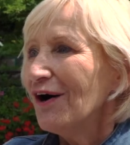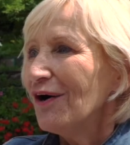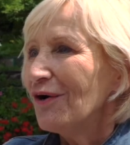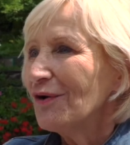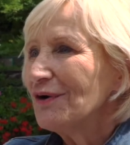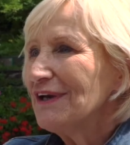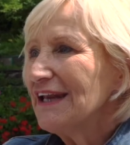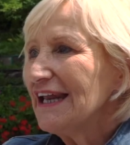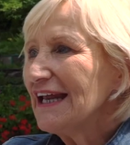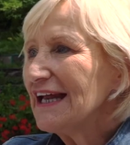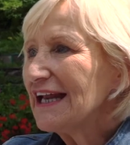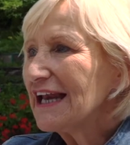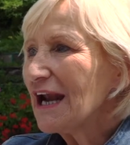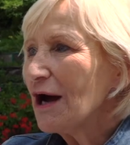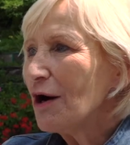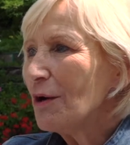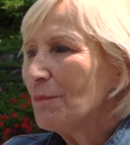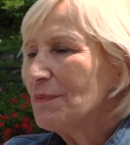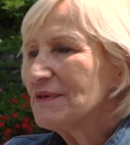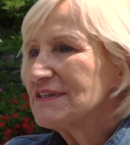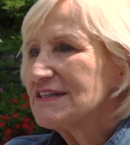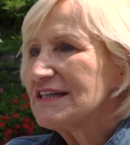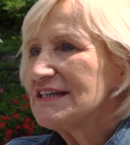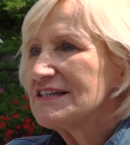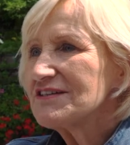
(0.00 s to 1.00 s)
Und ich
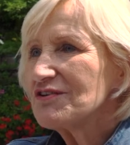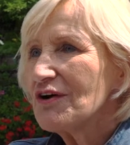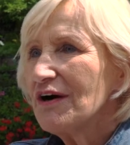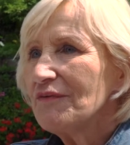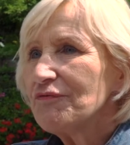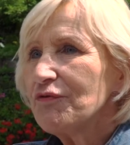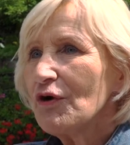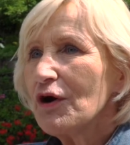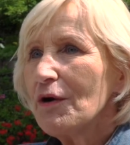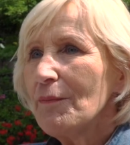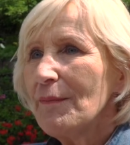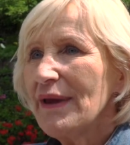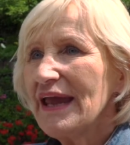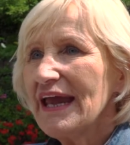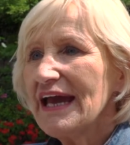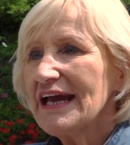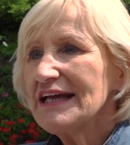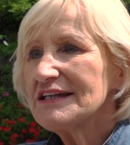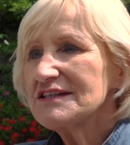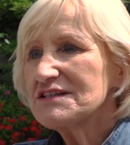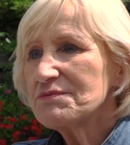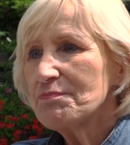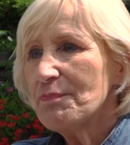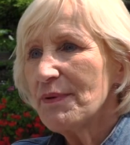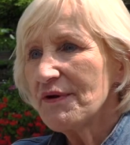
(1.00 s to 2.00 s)
glaube, es ist einfach mehr
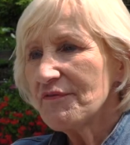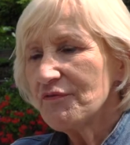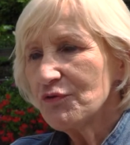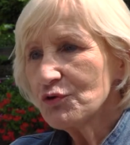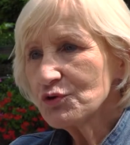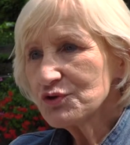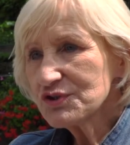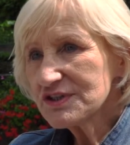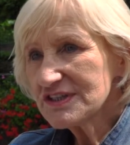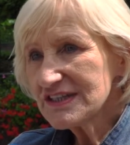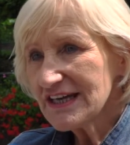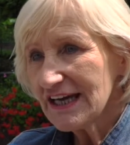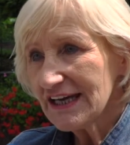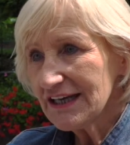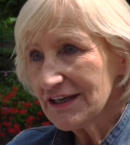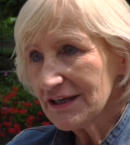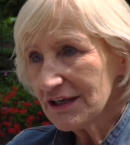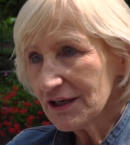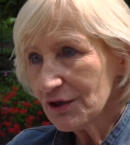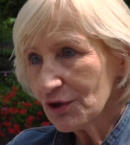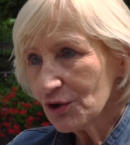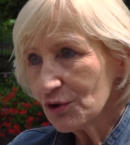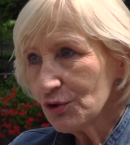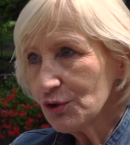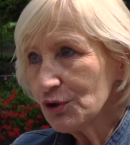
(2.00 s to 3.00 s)
ins
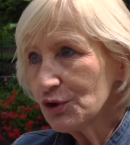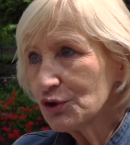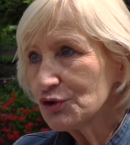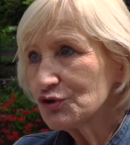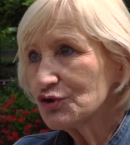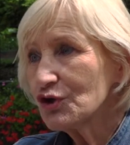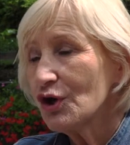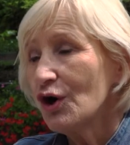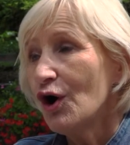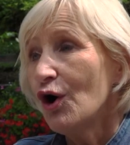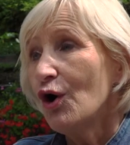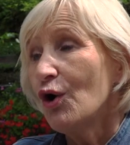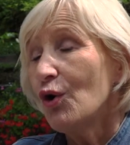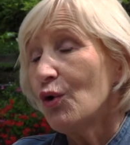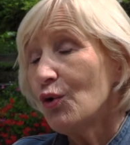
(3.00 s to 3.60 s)
Bewusstsein gerückt